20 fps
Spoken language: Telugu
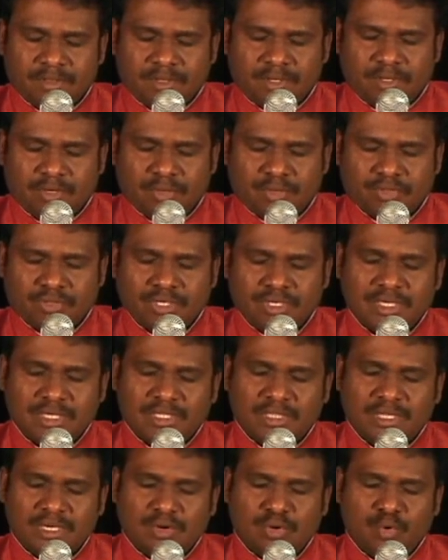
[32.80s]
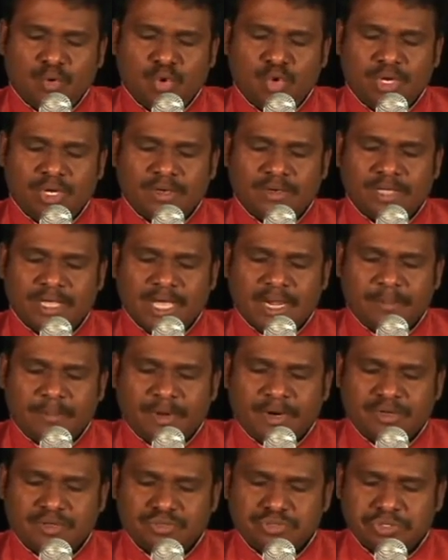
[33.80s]
ఈ కృతజ్ఞత కూడుకను
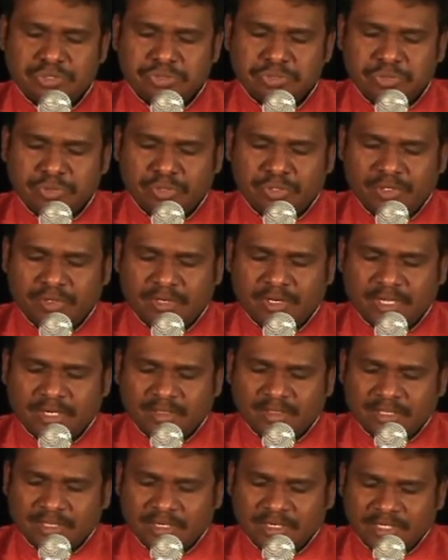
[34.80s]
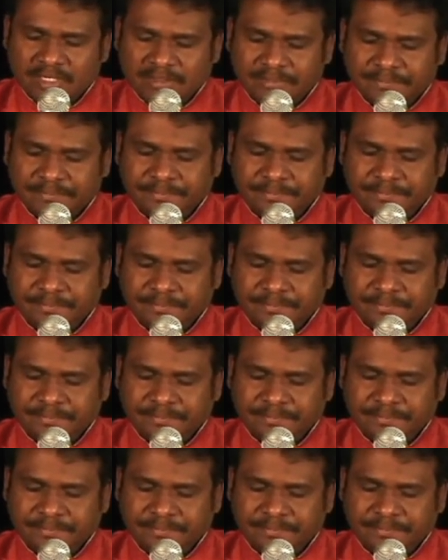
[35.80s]
ఏర్పాటు చేసుకుని ఉన్నారు తండ్రి